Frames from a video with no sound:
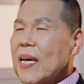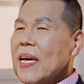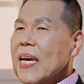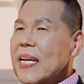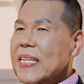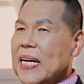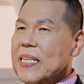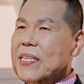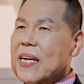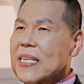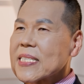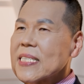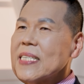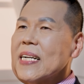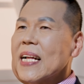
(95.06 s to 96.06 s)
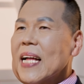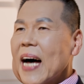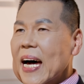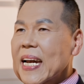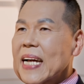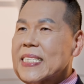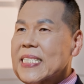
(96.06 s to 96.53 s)
이 다섯 가지를
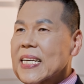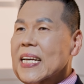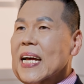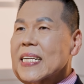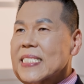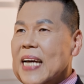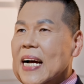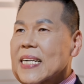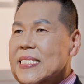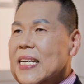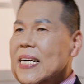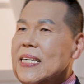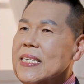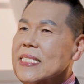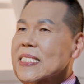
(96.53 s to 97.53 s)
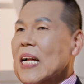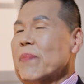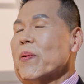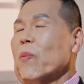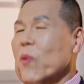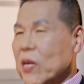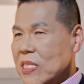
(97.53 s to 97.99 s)
하나씩 차근차근
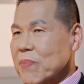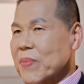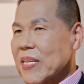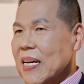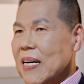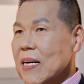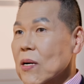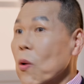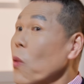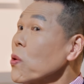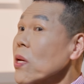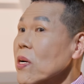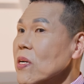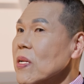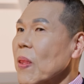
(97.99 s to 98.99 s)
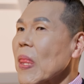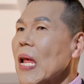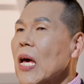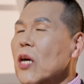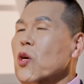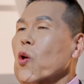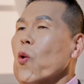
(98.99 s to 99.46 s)
살펴보겠습니다. 오늘은
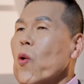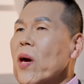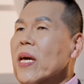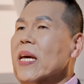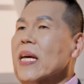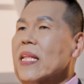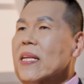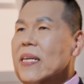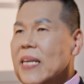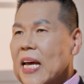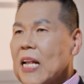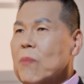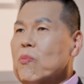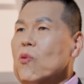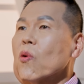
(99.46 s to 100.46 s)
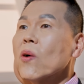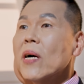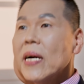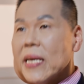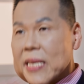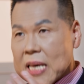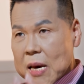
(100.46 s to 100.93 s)
교회 기능 일부
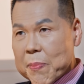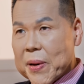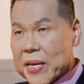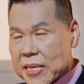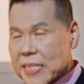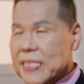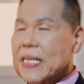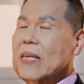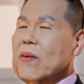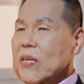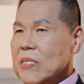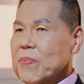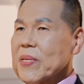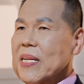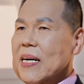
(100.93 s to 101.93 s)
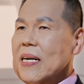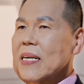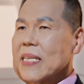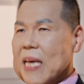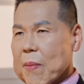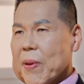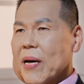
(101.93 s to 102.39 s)
예배에 대해서 나누겠습니다.
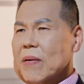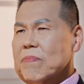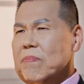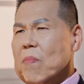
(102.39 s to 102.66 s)
예배.